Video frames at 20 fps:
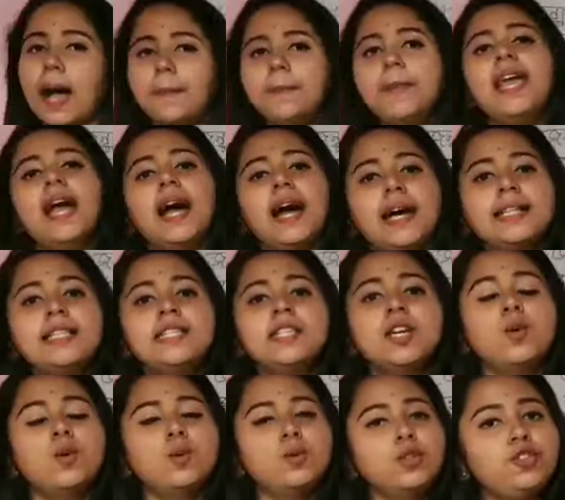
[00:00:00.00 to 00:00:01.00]
আমি আজ
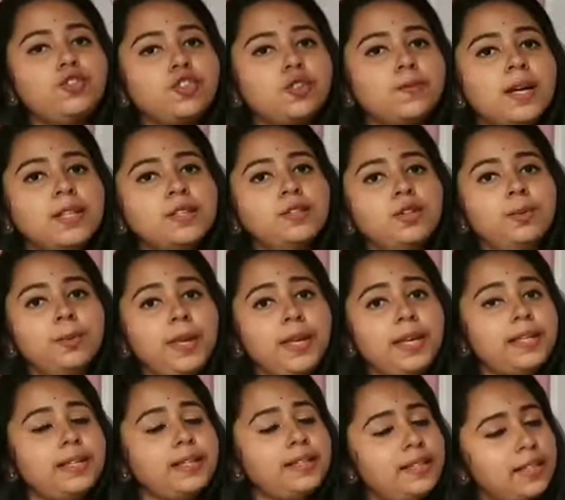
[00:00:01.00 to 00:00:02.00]
উচ্চ
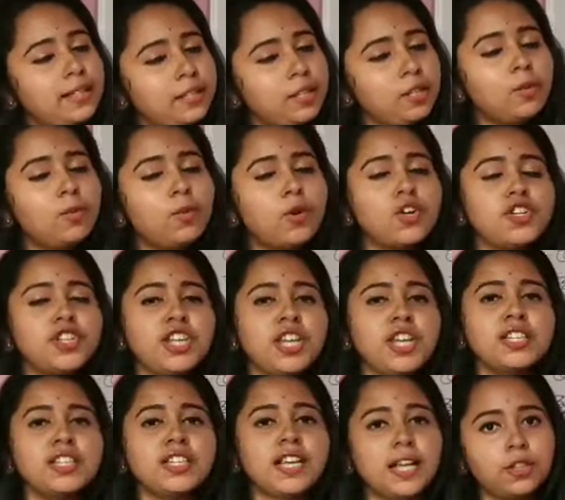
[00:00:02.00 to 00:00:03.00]
মাধ্যমিক দ্বিতীয়
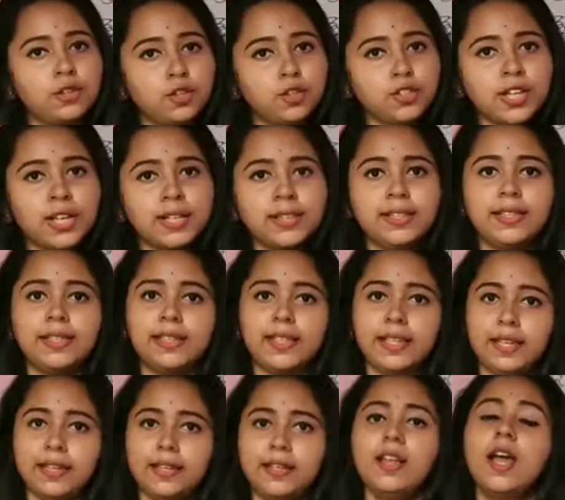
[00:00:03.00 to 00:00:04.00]
বর্ষের
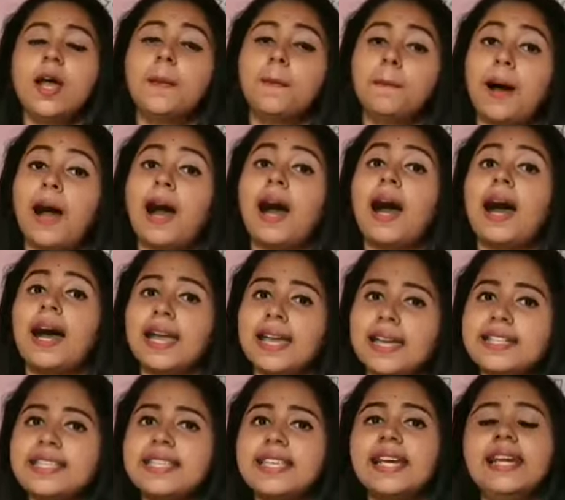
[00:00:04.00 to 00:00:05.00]
ছাত্রছাত্রীদের বা
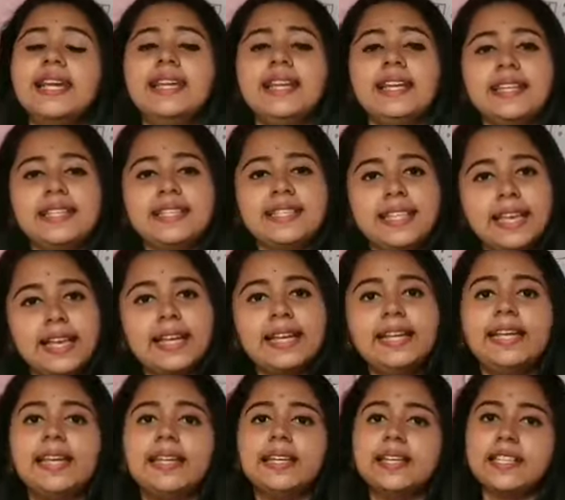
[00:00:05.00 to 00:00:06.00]
হায়ার সেকেন্ডারি
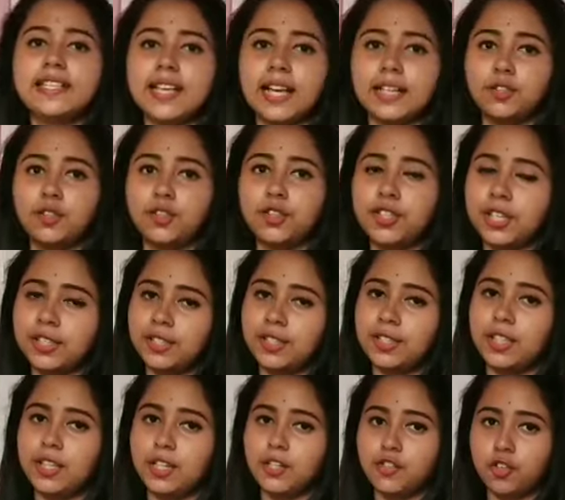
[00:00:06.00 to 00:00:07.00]
সেকেন্ড ইয়ারের
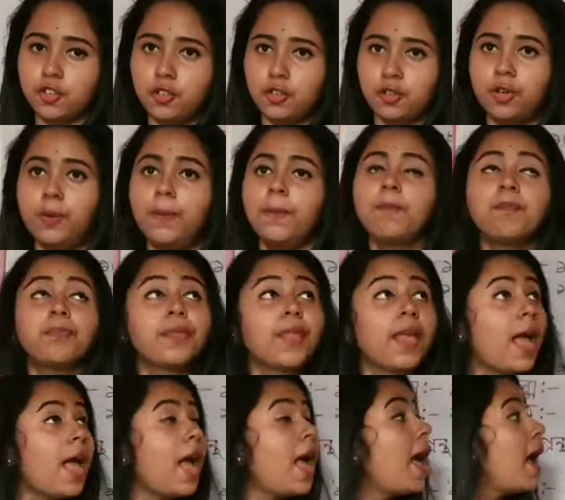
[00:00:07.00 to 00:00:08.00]
ছাত্রছাত্রীদের জন্য
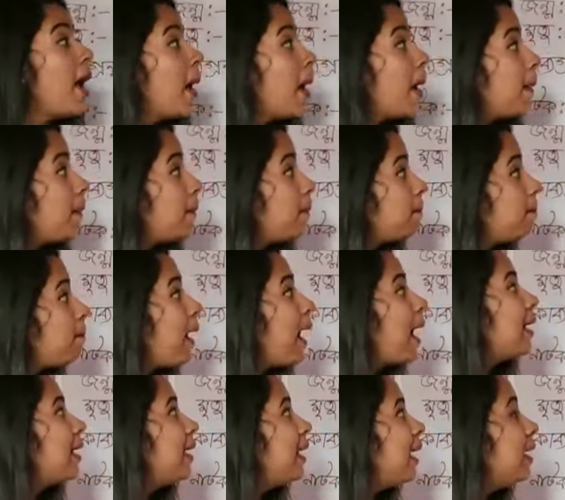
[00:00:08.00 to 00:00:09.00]

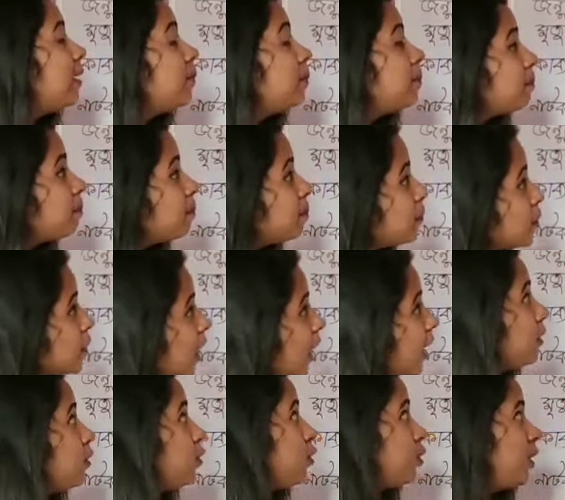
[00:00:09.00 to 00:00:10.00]
বাংলা
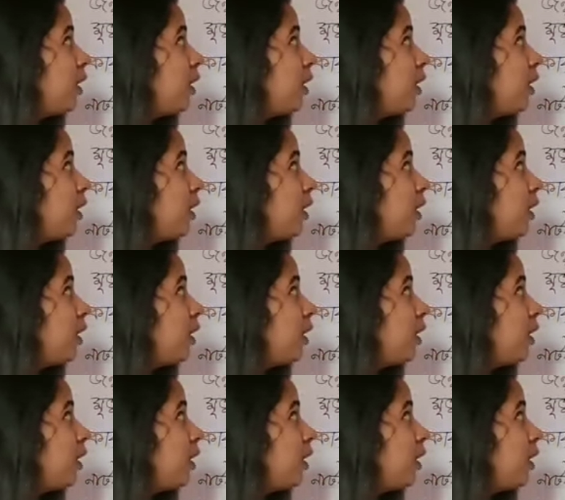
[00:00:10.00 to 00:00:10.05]
সাহিত্য